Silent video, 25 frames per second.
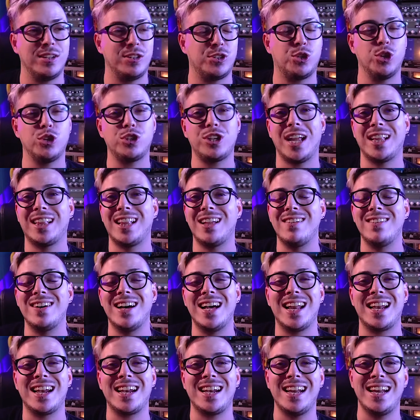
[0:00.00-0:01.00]
Yo ya
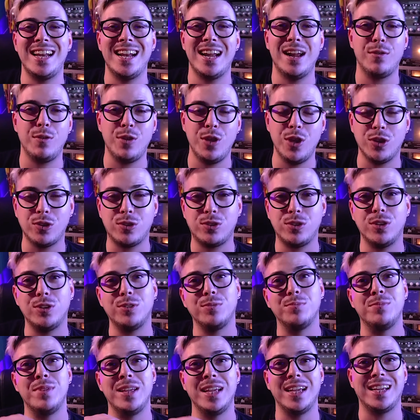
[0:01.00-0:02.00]
estaba re
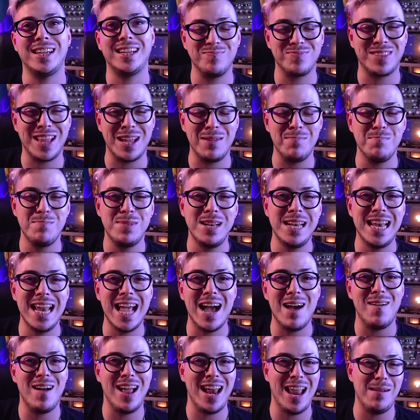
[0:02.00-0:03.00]
nervioso, me
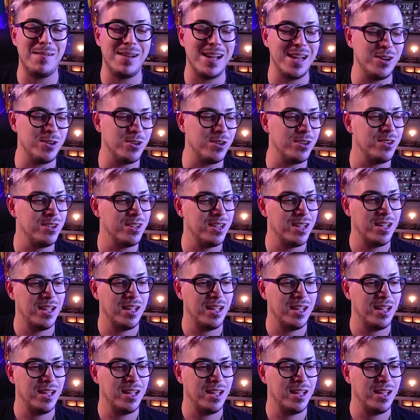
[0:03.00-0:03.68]
temblaba la mano.